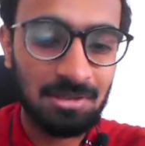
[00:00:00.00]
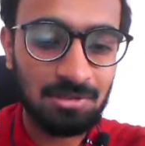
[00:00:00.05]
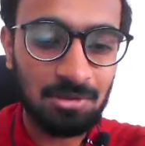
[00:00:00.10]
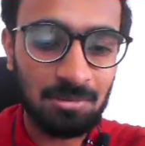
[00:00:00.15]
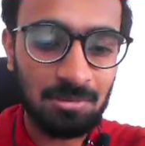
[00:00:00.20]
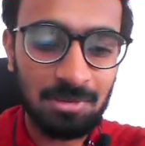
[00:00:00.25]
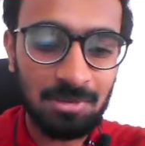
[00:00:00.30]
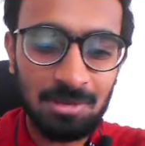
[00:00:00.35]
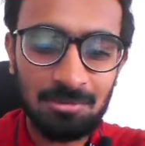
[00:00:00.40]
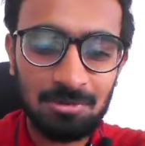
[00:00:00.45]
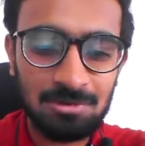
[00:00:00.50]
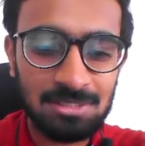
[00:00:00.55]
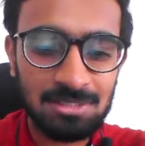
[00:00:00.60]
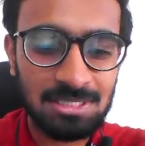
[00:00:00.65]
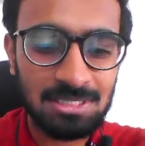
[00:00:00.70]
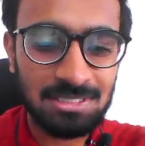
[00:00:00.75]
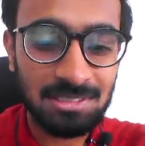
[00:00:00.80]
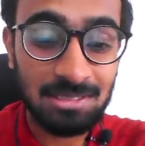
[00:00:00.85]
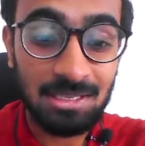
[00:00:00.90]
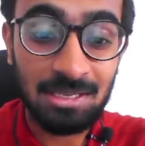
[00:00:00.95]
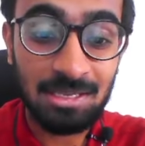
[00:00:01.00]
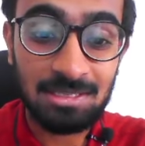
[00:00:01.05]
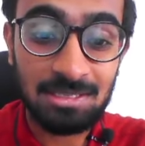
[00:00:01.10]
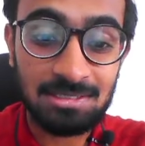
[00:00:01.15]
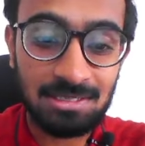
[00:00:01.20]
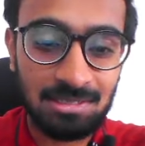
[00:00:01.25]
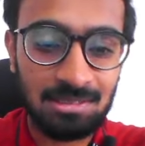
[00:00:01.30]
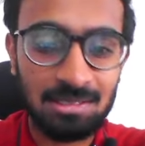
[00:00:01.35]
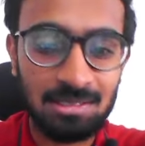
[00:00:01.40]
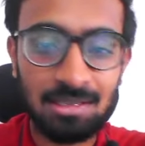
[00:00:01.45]
तो अभी हम लोग जैसे देख
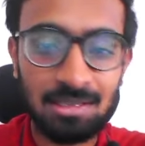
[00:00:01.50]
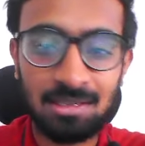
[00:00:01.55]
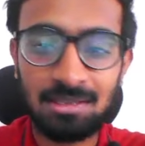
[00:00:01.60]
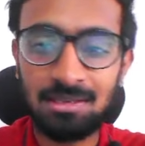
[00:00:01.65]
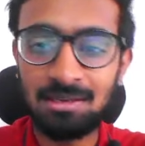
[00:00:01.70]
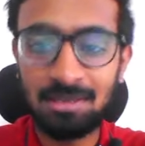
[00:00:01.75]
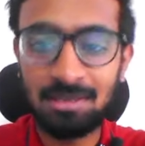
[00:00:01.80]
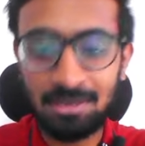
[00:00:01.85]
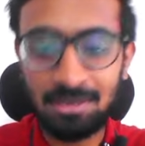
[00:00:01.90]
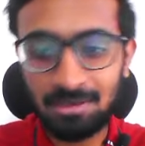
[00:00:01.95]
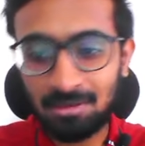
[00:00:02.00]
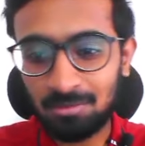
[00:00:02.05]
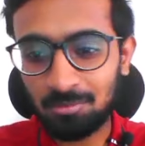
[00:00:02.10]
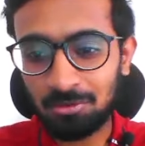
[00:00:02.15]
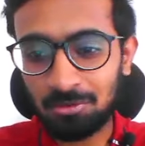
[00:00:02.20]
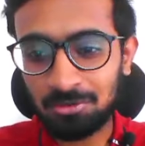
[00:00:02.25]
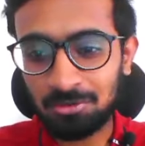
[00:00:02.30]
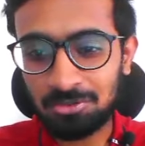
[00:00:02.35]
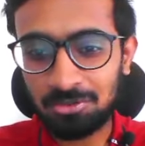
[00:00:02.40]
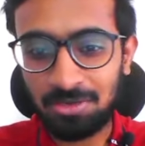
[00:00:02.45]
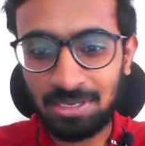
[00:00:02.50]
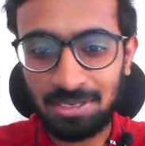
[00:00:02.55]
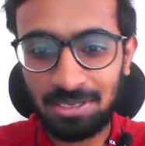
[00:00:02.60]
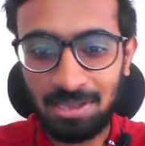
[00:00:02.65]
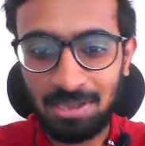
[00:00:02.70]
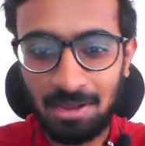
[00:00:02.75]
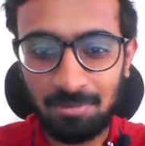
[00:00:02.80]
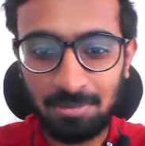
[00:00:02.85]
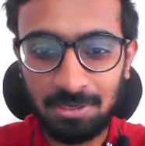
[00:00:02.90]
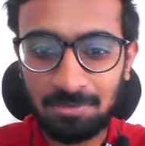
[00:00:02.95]
सकते हैं कि लीडर बोर्ड जो है
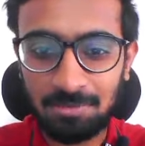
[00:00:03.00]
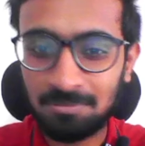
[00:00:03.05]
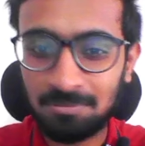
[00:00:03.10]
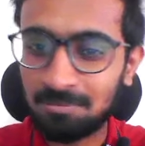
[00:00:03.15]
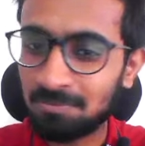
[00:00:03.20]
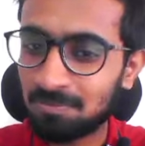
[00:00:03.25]
यहाँ पर